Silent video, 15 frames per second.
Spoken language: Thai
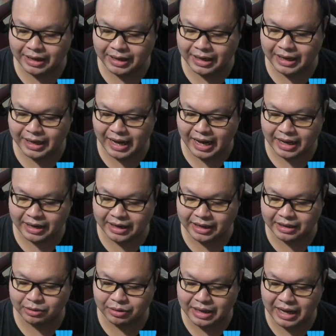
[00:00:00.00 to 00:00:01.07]
นี่ไงนี่
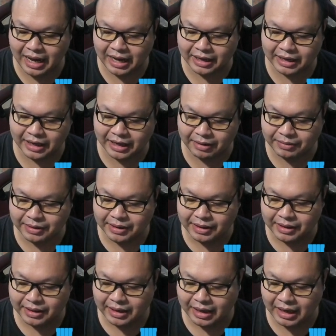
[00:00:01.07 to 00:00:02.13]
คือตัวอย่างนะครับ
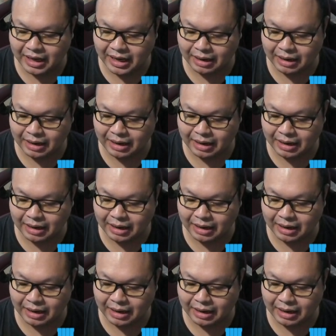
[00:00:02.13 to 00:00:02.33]
อ่า